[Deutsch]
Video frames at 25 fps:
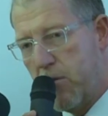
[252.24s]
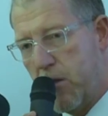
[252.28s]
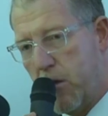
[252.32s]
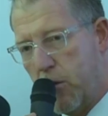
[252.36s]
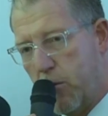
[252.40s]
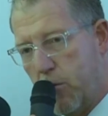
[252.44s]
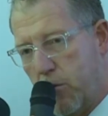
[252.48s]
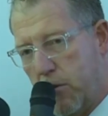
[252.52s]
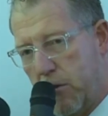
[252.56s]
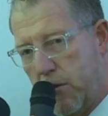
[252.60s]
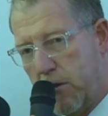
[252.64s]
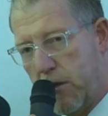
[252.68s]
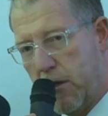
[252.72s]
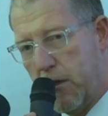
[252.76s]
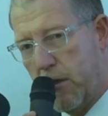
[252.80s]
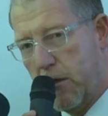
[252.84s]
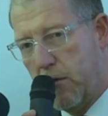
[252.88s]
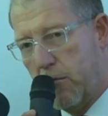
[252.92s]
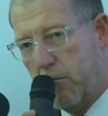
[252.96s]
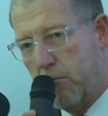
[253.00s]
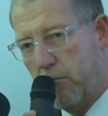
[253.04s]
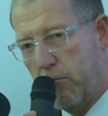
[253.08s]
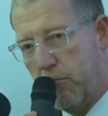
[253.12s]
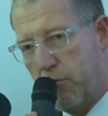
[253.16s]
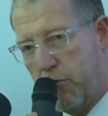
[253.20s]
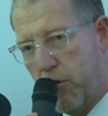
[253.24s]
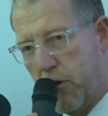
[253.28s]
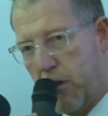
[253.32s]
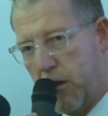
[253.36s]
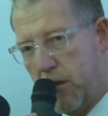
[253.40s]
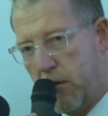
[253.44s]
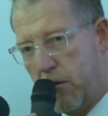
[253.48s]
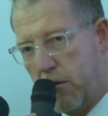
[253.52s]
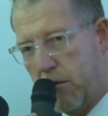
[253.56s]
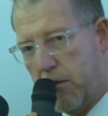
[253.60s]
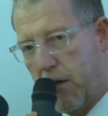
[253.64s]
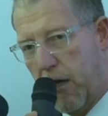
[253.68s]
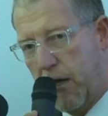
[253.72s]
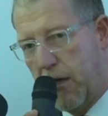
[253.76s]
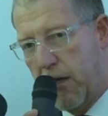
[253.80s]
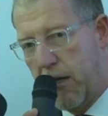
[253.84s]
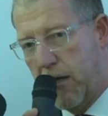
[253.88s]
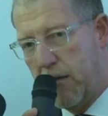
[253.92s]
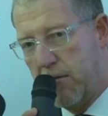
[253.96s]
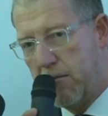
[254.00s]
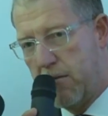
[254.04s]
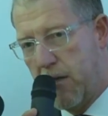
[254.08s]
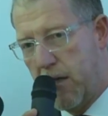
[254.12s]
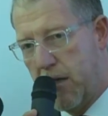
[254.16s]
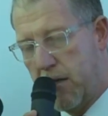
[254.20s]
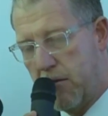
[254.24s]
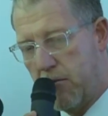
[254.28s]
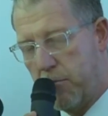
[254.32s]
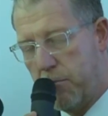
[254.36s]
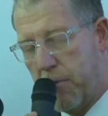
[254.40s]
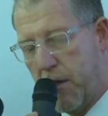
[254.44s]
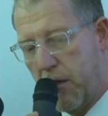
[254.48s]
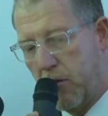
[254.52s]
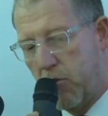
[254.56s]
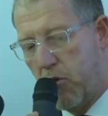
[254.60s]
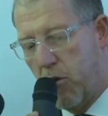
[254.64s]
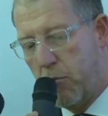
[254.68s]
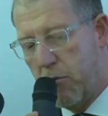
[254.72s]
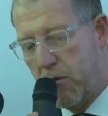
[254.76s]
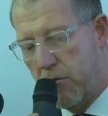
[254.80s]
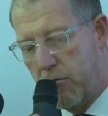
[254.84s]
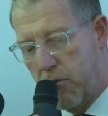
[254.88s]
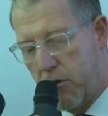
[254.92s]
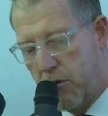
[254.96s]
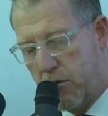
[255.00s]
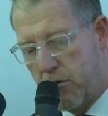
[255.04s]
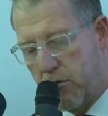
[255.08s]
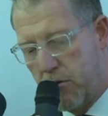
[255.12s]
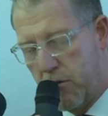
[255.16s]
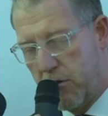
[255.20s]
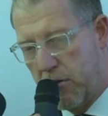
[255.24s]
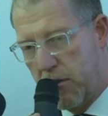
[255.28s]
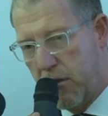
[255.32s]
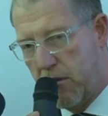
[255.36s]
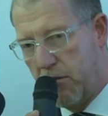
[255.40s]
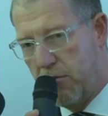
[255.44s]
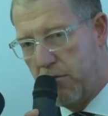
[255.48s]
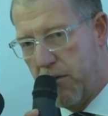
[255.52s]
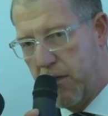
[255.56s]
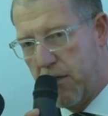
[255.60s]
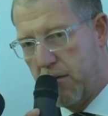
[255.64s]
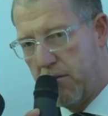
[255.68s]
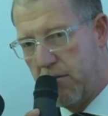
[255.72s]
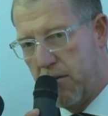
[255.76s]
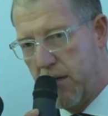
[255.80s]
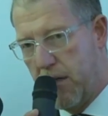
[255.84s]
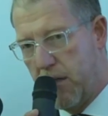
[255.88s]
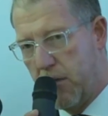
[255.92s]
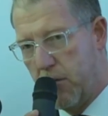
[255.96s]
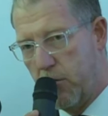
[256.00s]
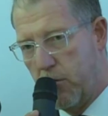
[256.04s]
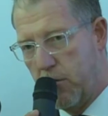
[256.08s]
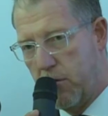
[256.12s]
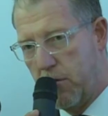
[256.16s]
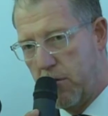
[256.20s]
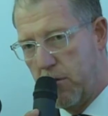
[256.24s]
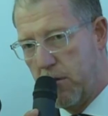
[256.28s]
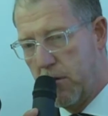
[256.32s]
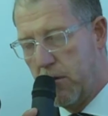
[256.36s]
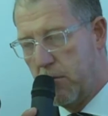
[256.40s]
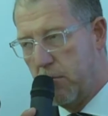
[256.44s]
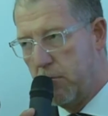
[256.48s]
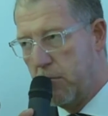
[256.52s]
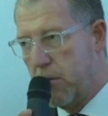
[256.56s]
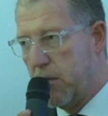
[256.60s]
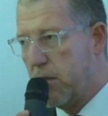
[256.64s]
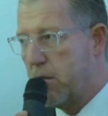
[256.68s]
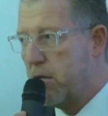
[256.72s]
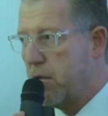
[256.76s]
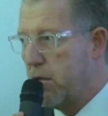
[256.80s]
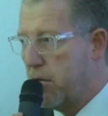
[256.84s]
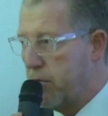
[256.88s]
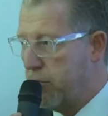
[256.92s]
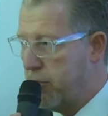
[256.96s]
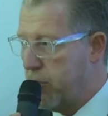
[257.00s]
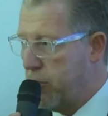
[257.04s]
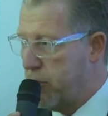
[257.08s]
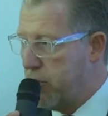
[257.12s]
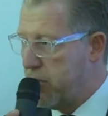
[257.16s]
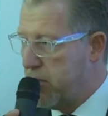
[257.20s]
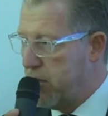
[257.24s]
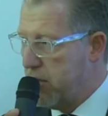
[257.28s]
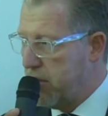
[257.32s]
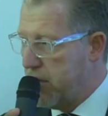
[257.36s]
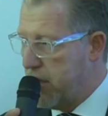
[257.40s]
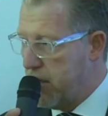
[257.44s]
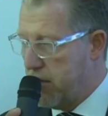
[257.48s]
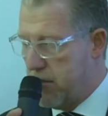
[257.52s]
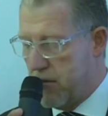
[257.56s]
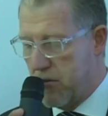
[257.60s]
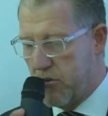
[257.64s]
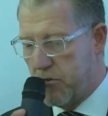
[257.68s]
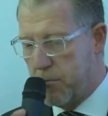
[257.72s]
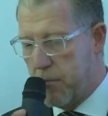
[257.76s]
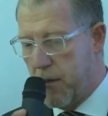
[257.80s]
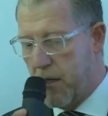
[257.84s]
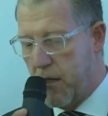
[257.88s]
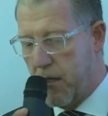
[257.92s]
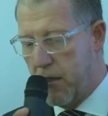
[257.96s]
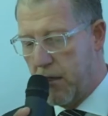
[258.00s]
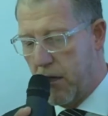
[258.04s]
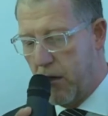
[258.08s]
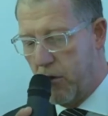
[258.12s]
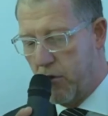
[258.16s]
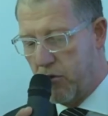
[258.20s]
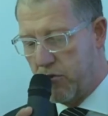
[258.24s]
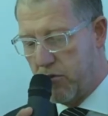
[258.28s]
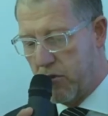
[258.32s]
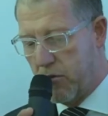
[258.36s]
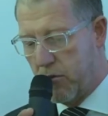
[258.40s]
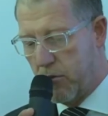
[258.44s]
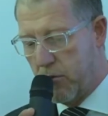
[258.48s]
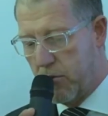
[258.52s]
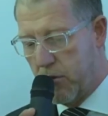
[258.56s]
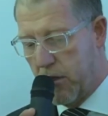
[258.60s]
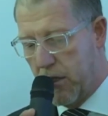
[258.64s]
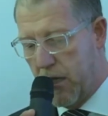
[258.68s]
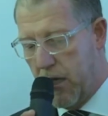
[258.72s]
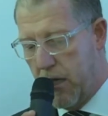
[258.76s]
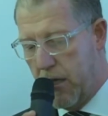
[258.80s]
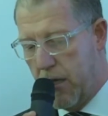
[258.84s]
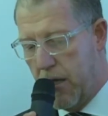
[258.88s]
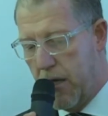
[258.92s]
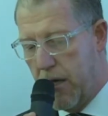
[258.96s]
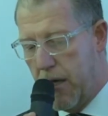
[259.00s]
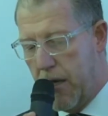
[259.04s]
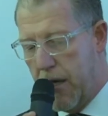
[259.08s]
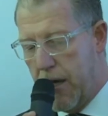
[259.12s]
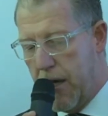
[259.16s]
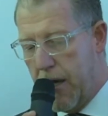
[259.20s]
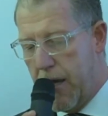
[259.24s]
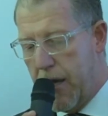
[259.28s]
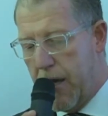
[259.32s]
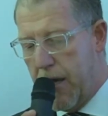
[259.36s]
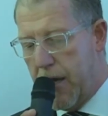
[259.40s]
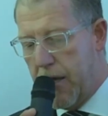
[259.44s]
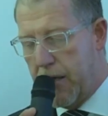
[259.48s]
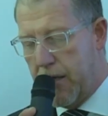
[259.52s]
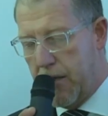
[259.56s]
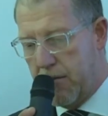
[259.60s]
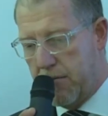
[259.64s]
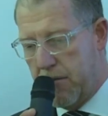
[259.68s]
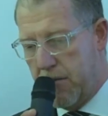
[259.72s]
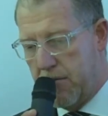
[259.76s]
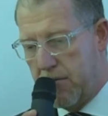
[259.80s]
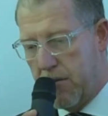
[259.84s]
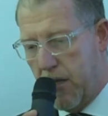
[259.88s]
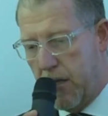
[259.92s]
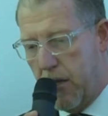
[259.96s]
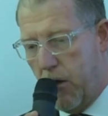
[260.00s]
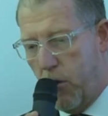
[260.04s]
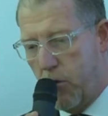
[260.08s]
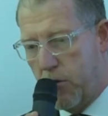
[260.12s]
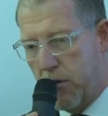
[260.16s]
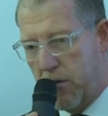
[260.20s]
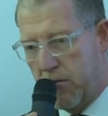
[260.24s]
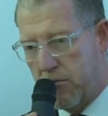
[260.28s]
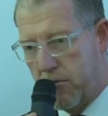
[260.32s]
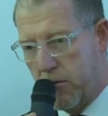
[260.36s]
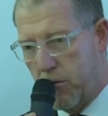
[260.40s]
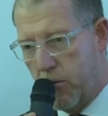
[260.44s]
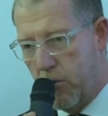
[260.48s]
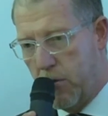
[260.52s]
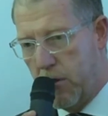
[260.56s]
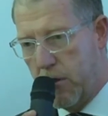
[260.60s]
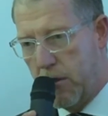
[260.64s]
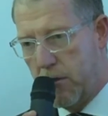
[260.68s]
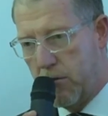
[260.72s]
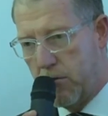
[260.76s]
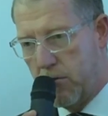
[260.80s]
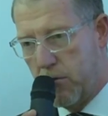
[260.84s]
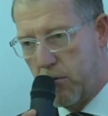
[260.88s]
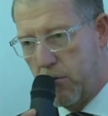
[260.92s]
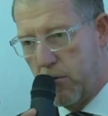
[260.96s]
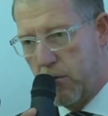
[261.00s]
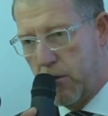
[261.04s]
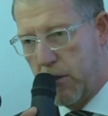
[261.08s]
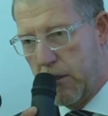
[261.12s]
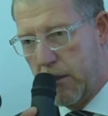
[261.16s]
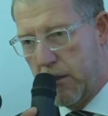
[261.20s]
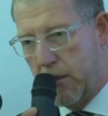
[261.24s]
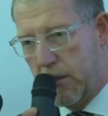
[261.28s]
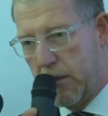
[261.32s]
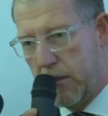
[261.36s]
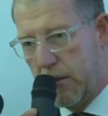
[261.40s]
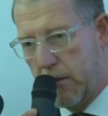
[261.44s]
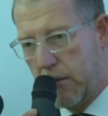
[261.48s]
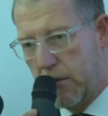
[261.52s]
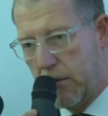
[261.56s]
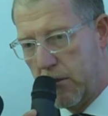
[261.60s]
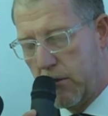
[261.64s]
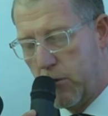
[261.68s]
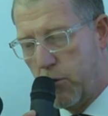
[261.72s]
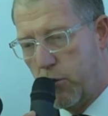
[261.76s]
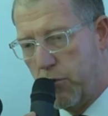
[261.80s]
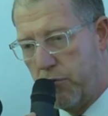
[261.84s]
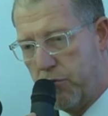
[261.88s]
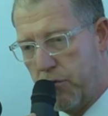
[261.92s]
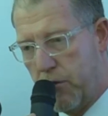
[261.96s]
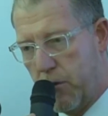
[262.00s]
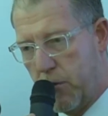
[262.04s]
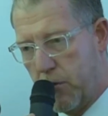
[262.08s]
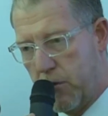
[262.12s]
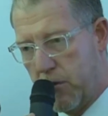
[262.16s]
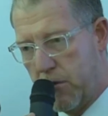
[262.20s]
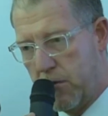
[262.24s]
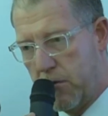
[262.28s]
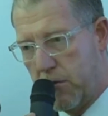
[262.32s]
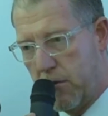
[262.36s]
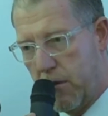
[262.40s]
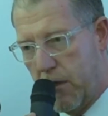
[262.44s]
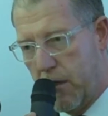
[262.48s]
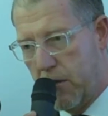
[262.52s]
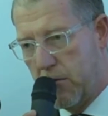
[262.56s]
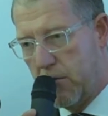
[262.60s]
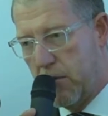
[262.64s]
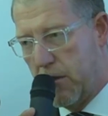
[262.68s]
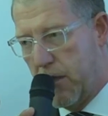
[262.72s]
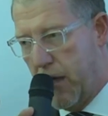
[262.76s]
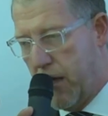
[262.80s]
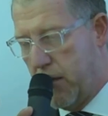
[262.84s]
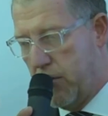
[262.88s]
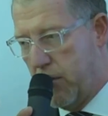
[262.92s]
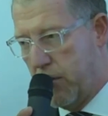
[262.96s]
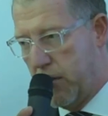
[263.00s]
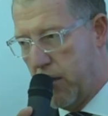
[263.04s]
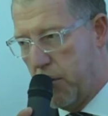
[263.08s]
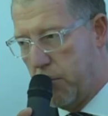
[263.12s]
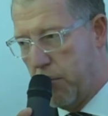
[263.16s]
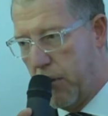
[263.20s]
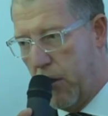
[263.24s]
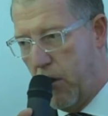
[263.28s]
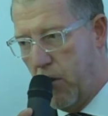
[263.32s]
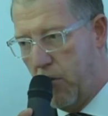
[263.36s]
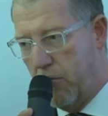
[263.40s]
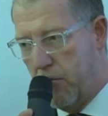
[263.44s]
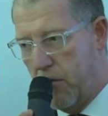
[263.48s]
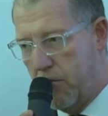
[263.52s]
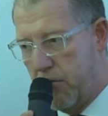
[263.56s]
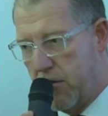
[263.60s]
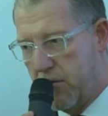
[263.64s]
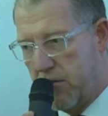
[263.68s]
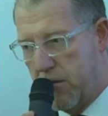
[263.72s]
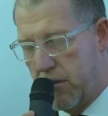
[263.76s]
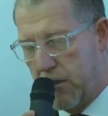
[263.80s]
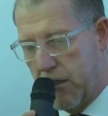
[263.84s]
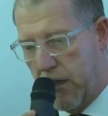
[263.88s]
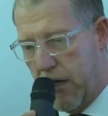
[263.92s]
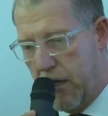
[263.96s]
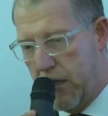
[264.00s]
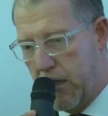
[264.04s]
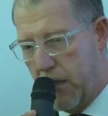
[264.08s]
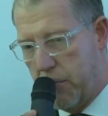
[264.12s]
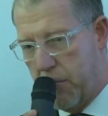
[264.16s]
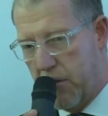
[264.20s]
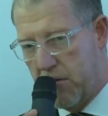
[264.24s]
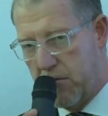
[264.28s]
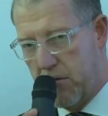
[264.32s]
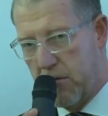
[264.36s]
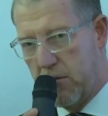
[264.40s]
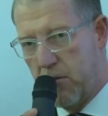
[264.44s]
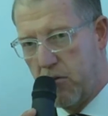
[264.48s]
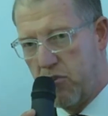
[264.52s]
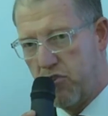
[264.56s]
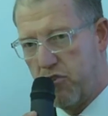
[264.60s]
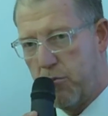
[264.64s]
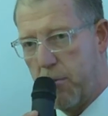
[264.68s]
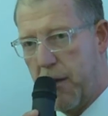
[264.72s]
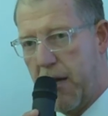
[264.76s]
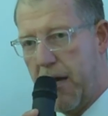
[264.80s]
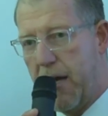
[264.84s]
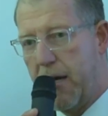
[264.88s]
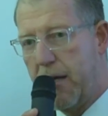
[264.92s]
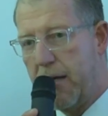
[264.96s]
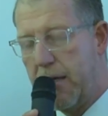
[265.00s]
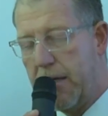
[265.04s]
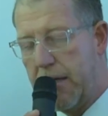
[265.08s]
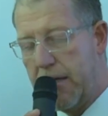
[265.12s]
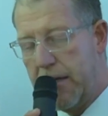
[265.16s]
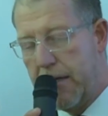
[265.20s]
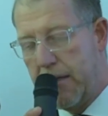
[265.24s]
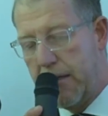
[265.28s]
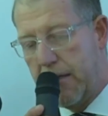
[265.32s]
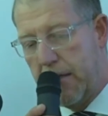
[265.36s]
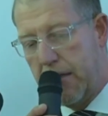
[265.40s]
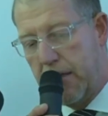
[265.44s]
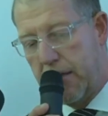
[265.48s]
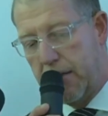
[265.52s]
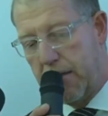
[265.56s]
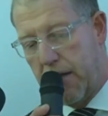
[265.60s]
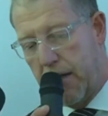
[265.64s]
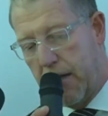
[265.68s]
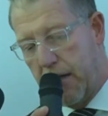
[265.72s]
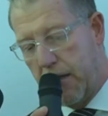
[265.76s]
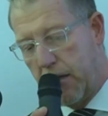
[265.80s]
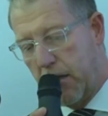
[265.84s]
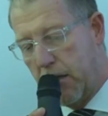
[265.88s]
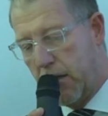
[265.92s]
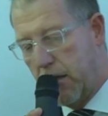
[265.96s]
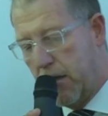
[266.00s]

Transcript: Und äh, für den Tag X, der jetzt bald kommen wird zur Transferzeit und äh, mit 15, äh, 16 Spielern in die Ausschussrunde gehen, das ist dann auch nicht so, so äh, gut für uns. Also den einen oder anderen brauchen wir, wir sind dran, aber es ist auch schwer, da